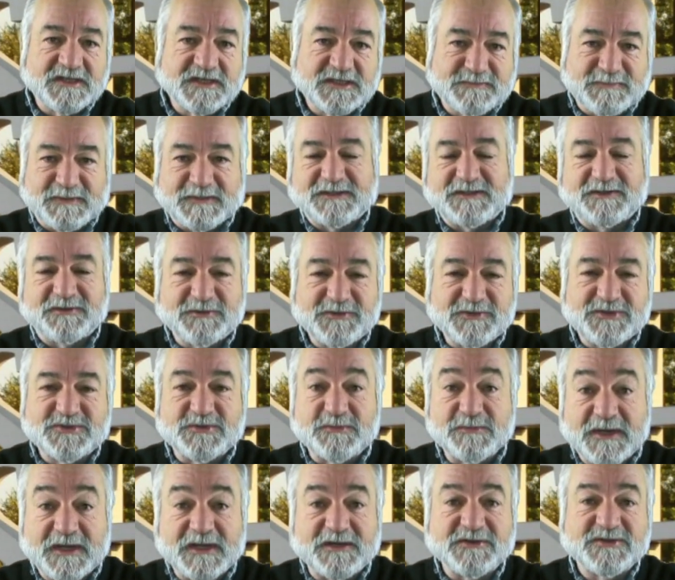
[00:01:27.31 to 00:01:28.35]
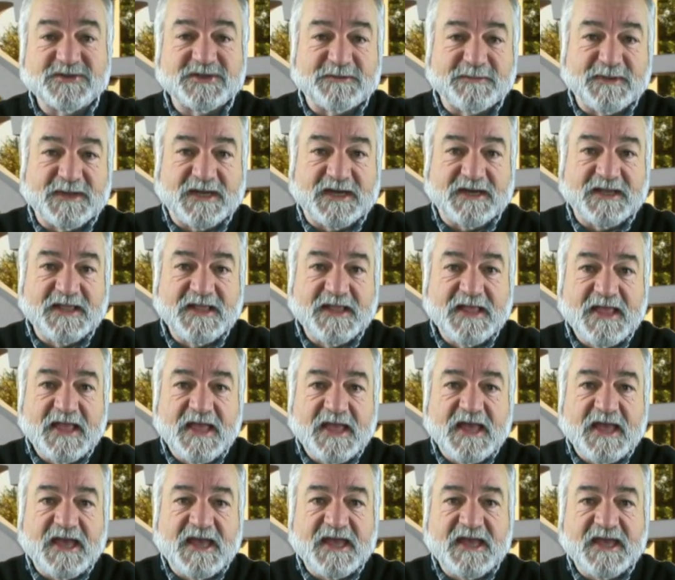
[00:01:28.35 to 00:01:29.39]
espectadores, como queiram chamar, uh,
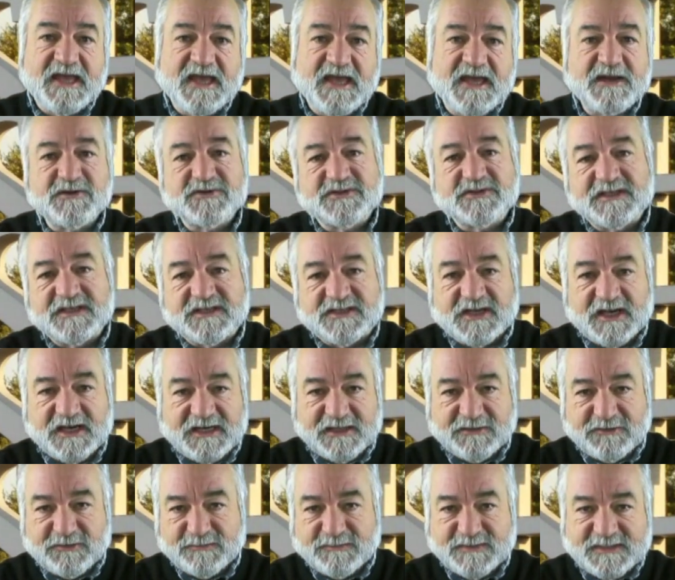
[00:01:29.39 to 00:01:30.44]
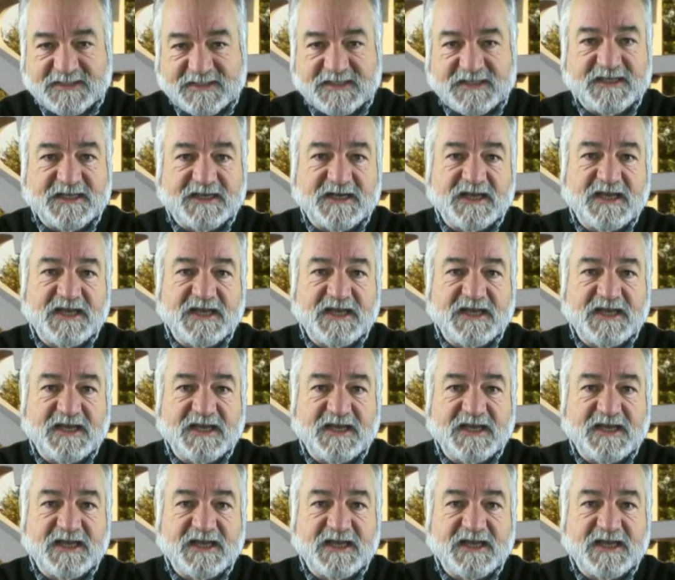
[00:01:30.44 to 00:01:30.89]
a não se deixarem adormecer, a,